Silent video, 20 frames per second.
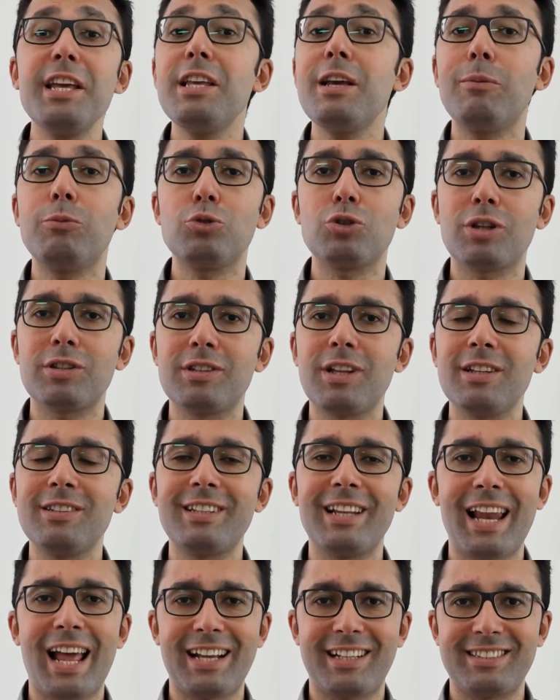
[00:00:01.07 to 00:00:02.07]
مضادات
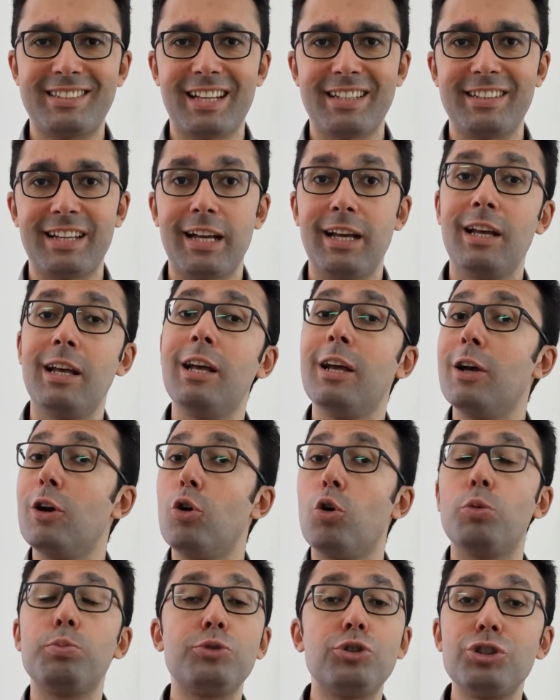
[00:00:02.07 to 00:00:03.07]
الأكسدة
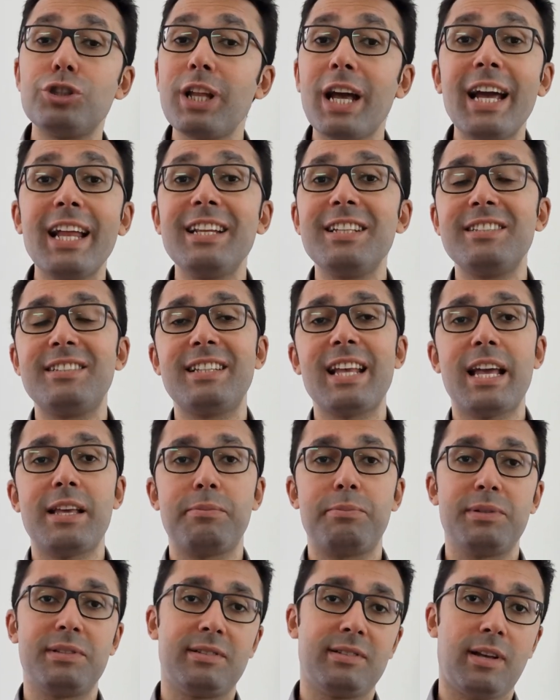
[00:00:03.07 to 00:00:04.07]
بتشتغل إزاي
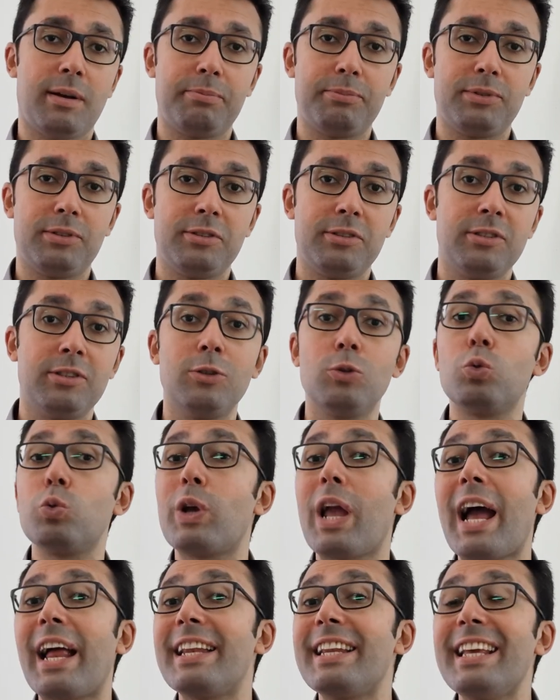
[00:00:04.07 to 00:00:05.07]
بالظبط؟
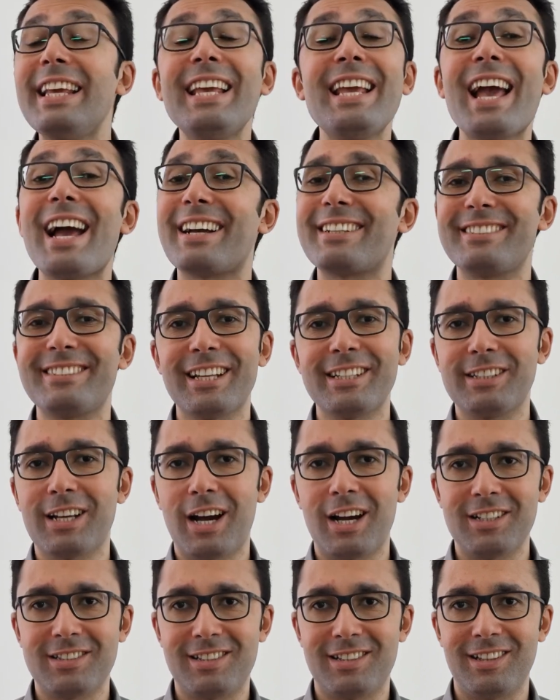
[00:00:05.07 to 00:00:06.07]
ويعني إيه
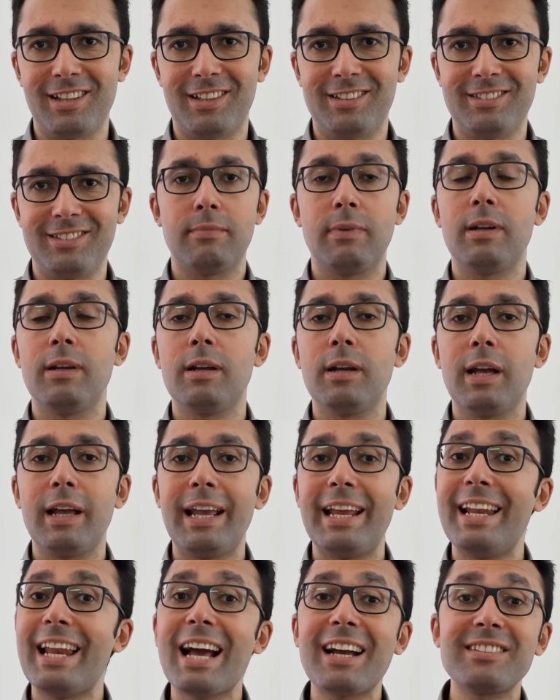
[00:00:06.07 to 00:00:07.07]
أكسدة أصلا؟
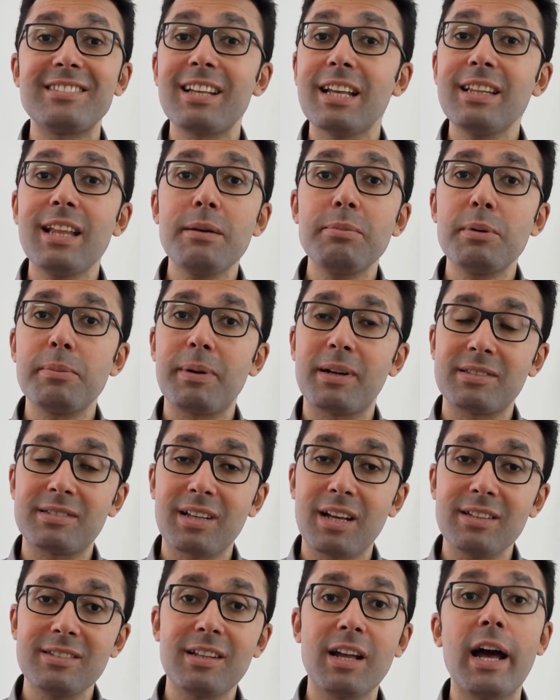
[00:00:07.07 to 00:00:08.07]
الأكسدة
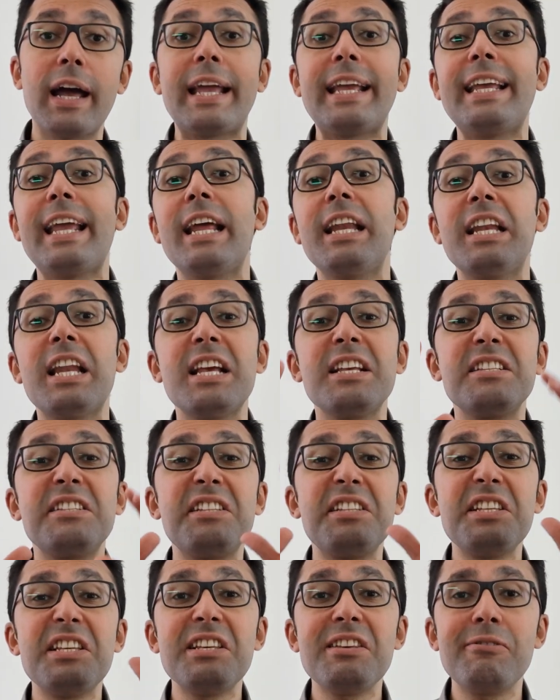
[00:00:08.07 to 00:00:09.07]
ببساطة هي
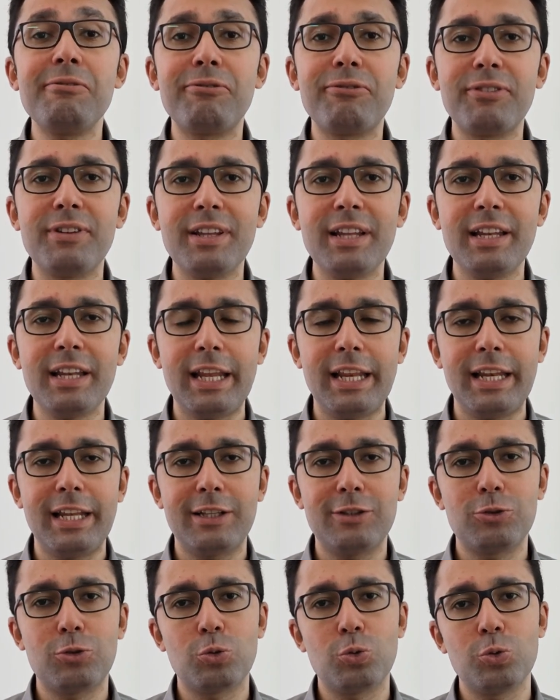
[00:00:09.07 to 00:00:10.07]
نزيف
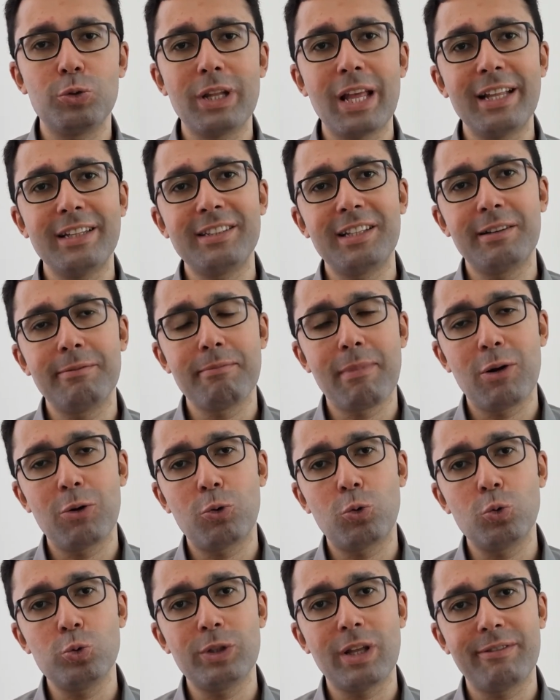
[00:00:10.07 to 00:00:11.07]
للإلكترونات
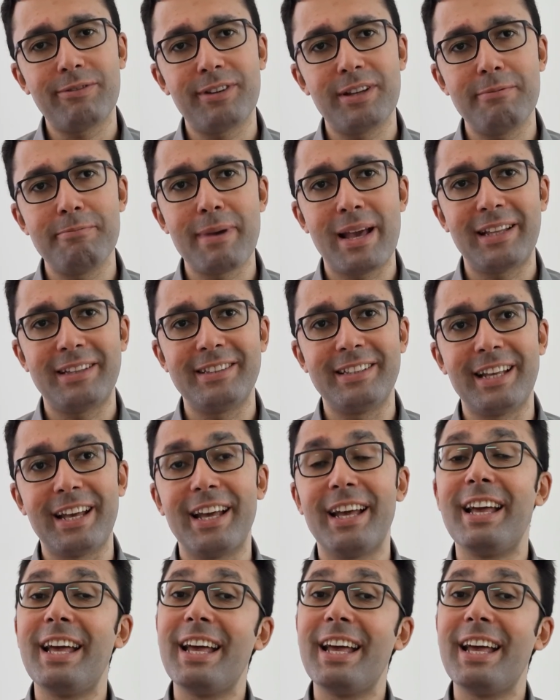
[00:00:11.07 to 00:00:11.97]
الموجودة في المادة